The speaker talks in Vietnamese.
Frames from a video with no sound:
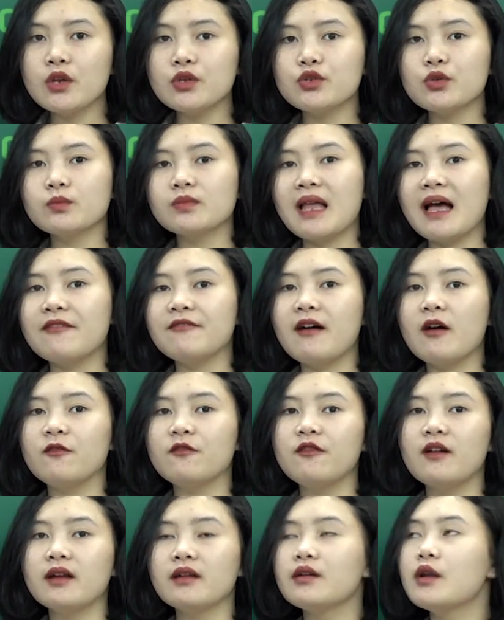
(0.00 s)
Chúng ta vào
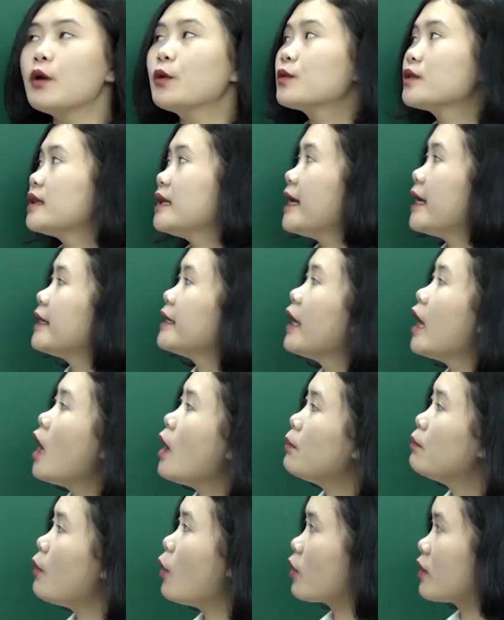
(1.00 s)
phần đầu tiên,
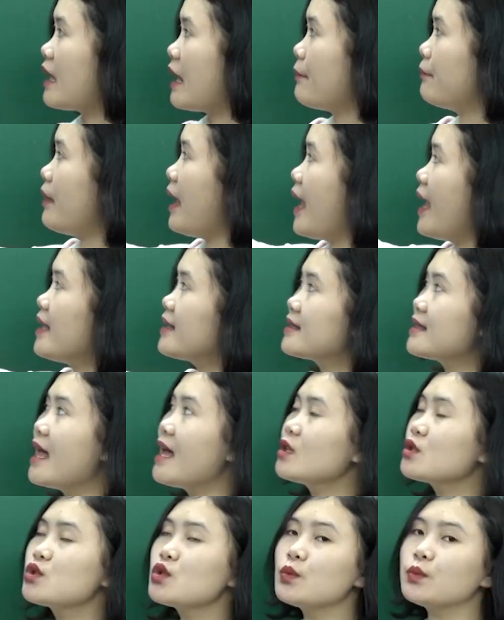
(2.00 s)
một la mã
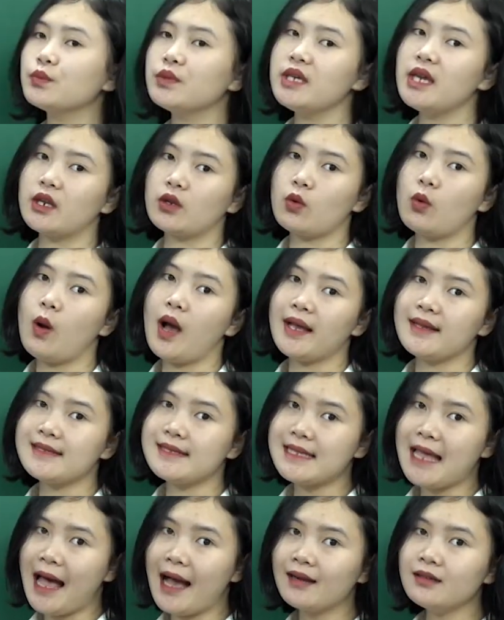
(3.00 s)
tác dụng nhiệt của ánh
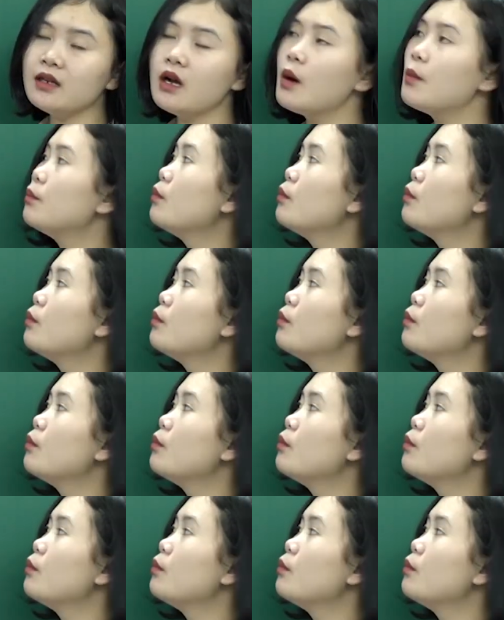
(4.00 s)
sáng,